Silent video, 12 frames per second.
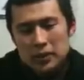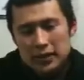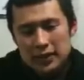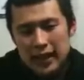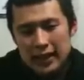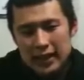もう
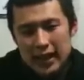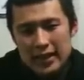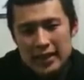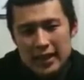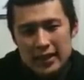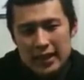3
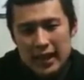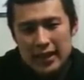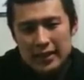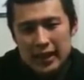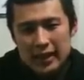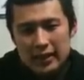回転2
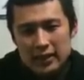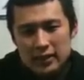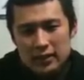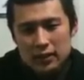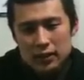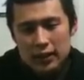回転
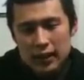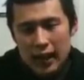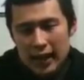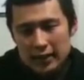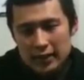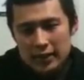としか
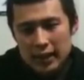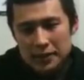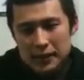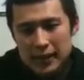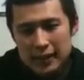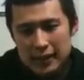判定さ
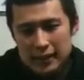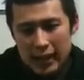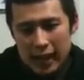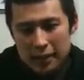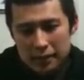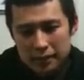れませんでし
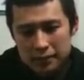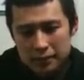た